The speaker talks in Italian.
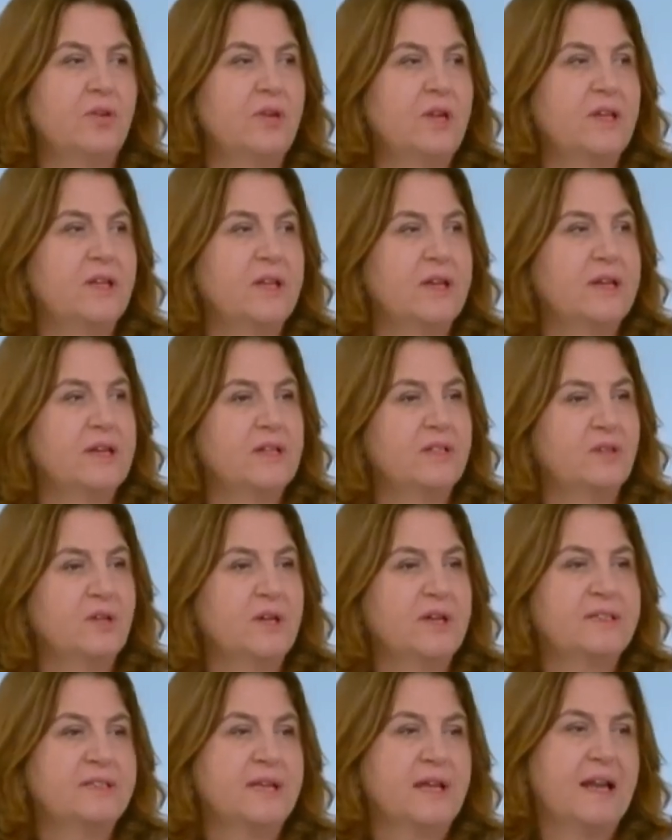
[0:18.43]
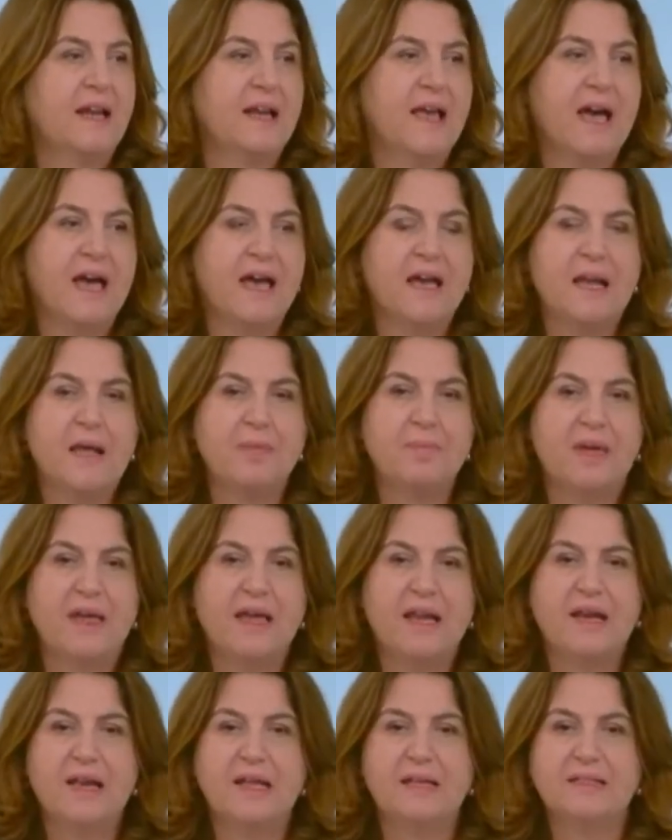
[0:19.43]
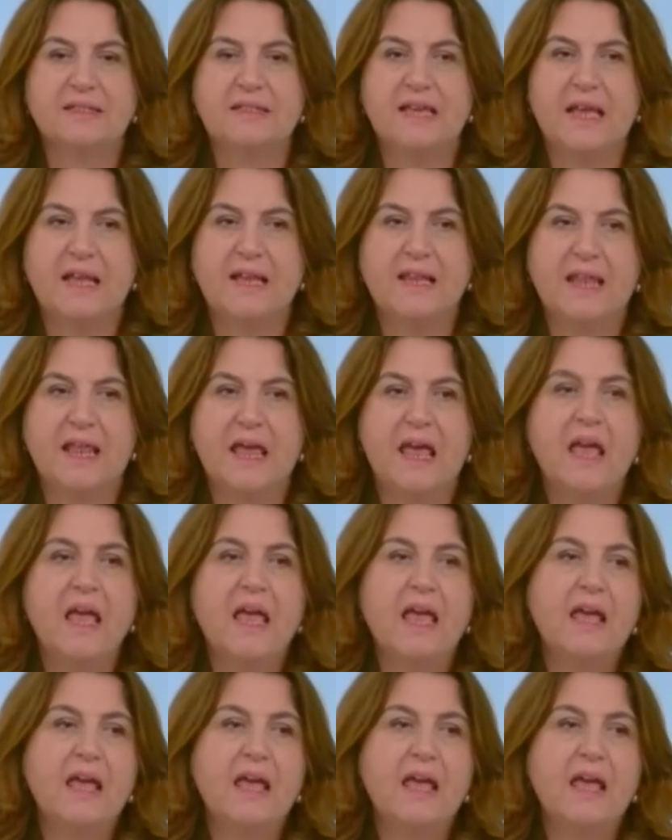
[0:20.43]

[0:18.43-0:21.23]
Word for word: di integrazione salariale per le aziende